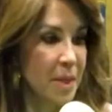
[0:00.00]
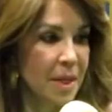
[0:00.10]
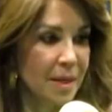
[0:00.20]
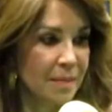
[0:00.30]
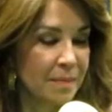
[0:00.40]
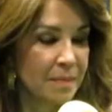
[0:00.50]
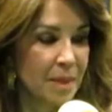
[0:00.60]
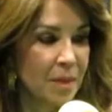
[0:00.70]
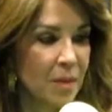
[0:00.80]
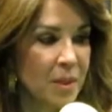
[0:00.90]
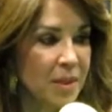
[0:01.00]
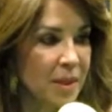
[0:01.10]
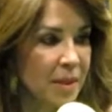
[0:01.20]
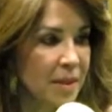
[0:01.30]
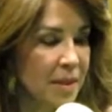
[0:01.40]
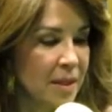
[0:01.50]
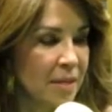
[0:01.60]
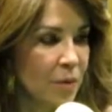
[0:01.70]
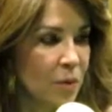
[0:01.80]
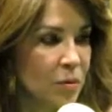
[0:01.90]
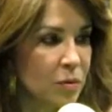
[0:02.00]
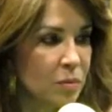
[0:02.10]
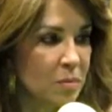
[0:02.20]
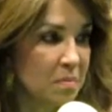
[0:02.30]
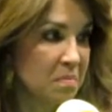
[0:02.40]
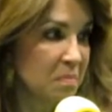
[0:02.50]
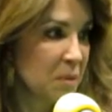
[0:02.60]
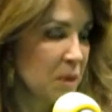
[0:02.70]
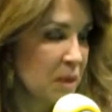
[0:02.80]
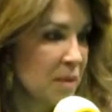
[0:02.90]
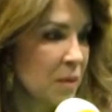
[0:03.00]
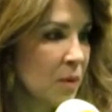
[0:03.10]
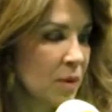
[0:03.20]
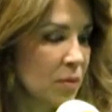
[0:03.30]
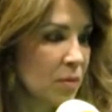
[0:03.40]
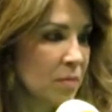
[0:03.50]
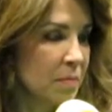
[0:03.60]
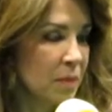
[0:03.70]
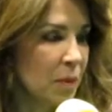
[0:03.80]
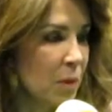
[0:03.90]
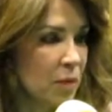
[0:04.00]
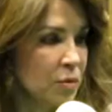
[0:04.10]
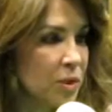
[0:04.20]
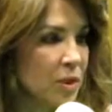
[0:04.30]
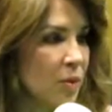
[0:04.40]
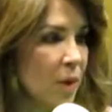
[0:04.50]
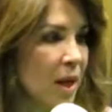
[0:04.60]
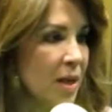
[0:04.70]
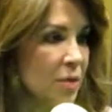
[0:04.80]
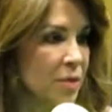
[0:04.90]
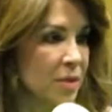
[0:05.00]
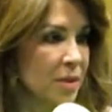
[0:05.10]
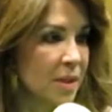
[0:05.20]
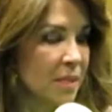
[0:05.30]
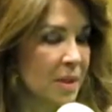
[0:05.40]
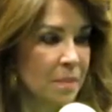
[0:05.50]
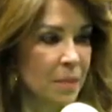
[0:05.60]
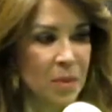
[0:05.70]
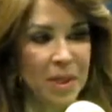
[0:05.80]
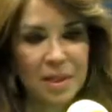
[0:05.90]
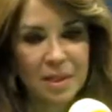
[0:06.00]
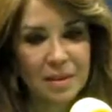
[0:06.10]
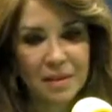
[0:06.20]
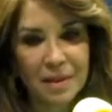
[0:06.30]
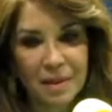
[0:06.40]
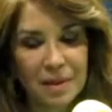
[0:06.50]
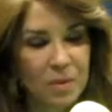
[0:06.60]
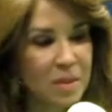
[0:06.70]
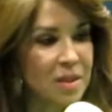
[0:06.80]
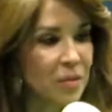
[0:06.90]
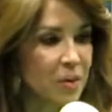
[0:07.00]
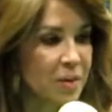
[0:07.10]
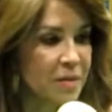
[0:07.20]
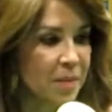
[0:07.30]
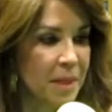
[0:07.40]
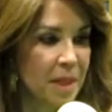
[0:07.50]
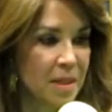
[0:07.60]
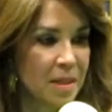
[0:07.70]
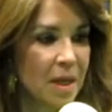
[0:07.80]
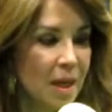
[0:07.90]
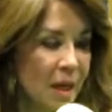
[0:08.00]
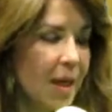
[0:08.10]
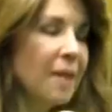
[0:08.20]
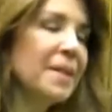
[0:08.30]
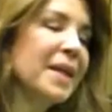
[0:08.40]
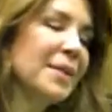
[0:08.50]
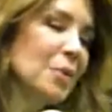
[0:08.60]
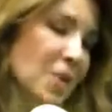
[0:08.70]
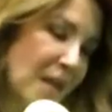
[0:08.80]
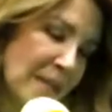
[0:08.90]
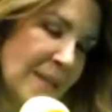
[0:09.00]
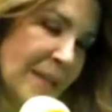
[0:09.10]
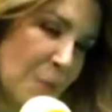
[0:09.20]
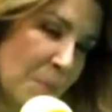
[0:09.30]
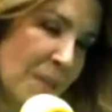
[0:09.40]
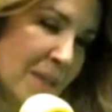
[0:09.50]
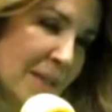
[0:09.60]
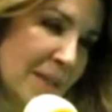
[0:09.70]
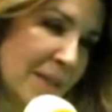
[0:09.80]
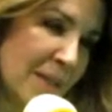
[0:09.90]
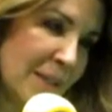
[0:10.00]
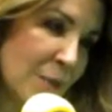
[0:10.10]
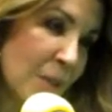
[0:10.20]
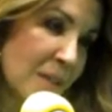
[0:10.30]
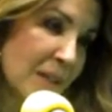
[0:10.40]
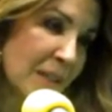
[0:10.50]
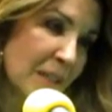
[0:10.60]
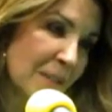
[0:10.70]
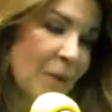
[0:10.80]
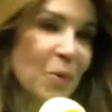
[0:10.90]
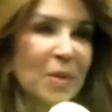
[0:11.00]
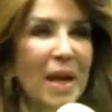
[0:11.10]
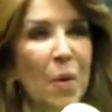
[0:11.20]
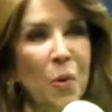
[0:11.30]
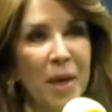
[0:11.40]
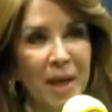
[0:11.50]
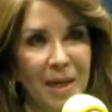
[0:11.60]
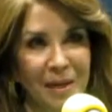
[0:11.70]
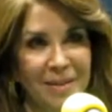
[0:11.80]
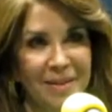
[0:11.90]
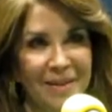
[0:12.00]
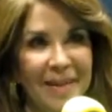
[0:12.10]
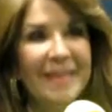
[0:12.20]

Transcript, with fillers: mira, me di cuenta que tenía voz pues, eh, cuando, como a los cinco años, este, me ponían en, en algunas reuniones familiares a ver que nos cante Lupita. Y yo les cantaba los laureles.